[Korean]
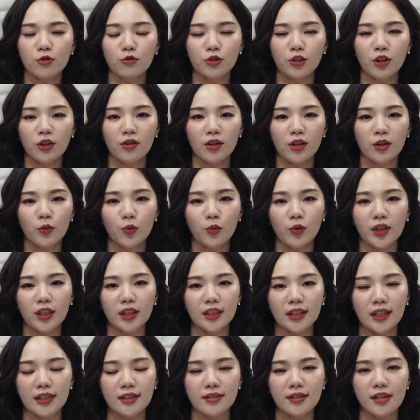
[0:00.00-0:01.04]
운영하고 있는
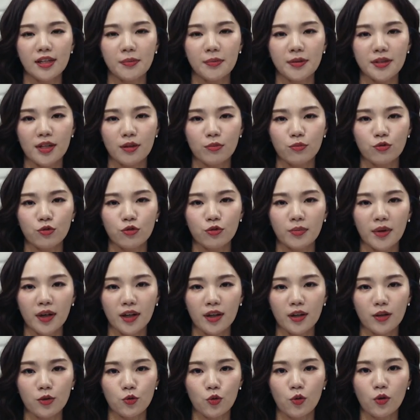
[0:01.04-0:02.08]
SLB
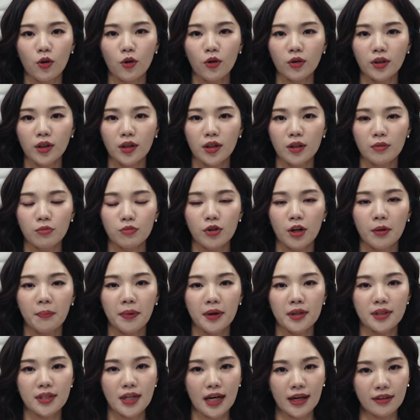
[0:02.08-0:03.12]
상품에 조건이
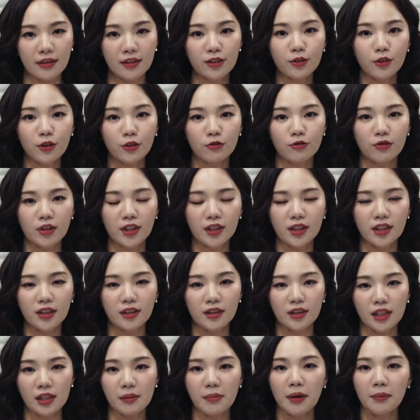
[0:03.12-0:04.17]
부합하지 않는 경우에는
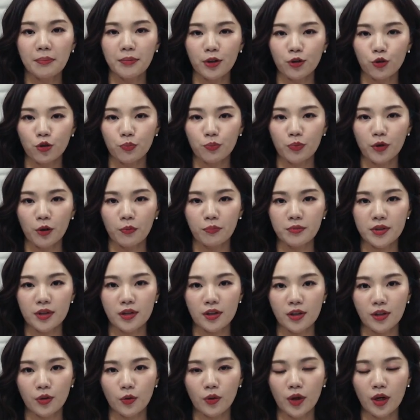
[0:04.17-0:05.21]
일반 P2P 업체를
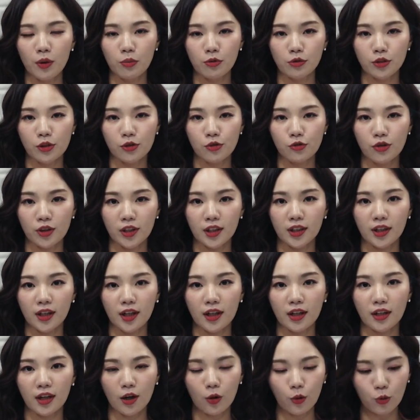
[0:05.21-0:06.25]
이용해 보실 수
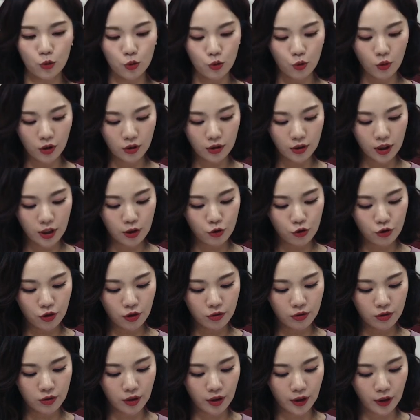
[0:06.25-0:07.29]
있다라고 조언을
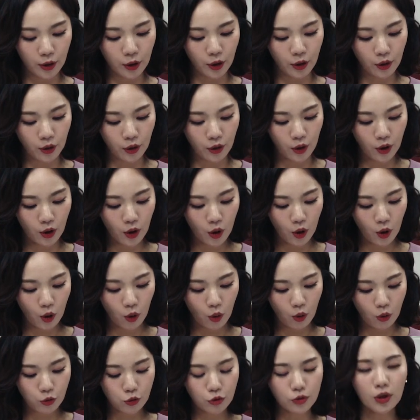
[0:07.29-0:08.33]
해주셨는데요.
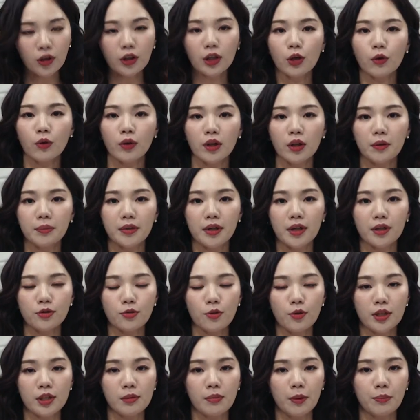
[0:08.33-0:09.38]
어, 국가기관에 비해서
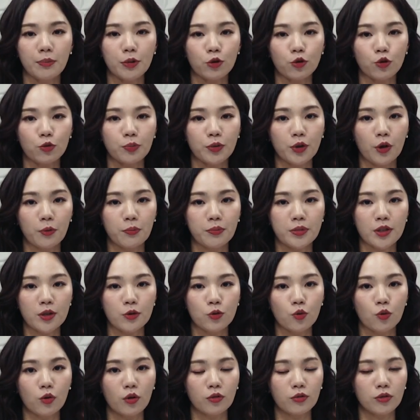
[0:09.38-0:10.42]
일반 P2P 업체의
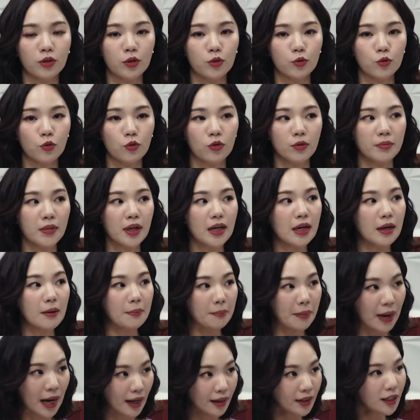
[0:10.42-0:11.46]
조건들이 조금
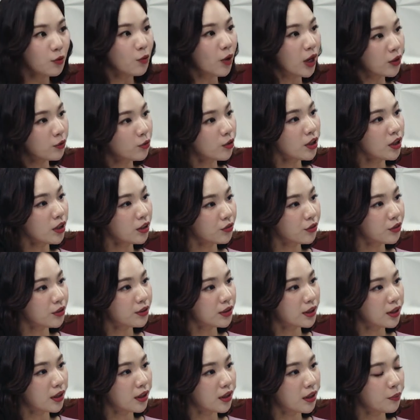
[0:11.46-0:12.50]
많이 완화가
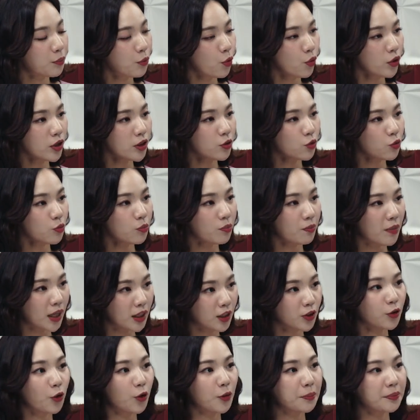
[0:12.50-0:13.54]
됐다, 폭이 좀
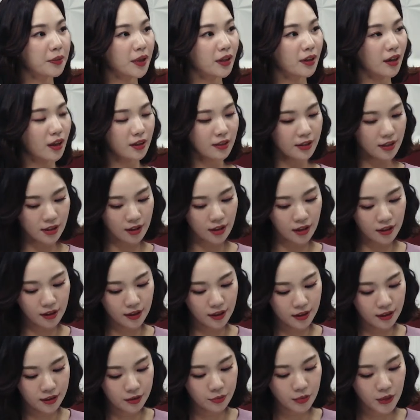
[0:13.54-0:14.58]
많이 넓다라는
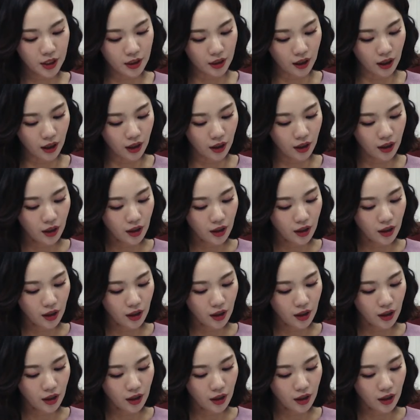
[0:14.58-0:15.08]
생각이 듭니다.